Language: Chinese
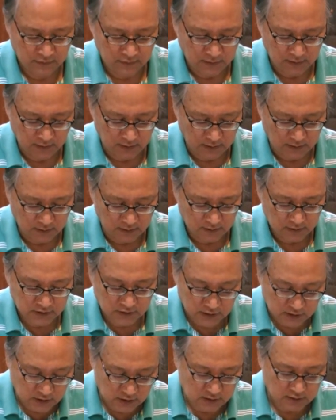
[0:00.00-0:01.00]
好，
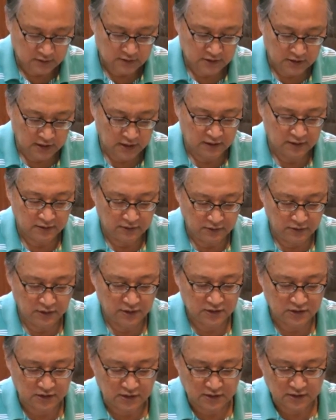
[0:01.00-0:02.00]
这是在音月
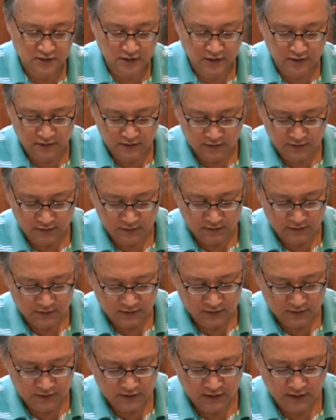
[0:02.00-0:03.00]
节在的
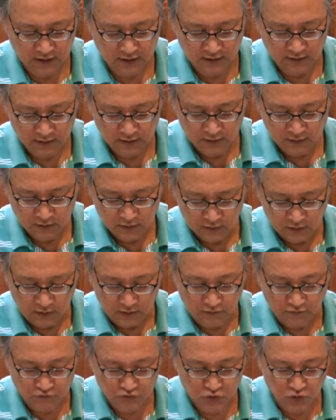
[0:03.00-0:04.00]
在啊
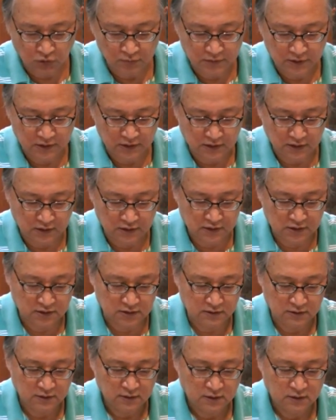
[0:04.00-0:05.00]
说明的仪
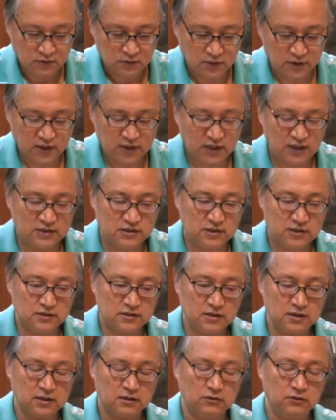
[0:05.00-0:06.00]
式，所以你看见
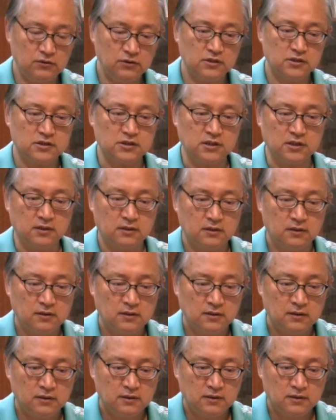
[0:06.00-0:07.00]
这个音月节，
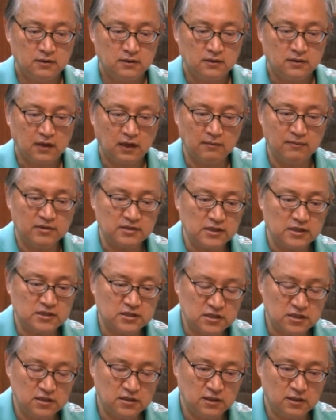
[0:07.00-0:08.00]
他们在
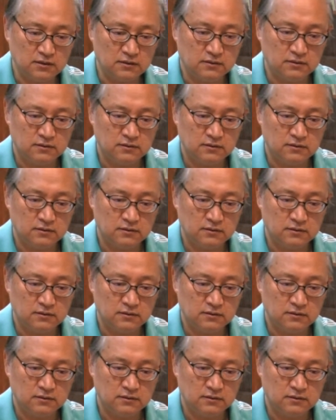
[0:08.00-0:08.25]
纪念。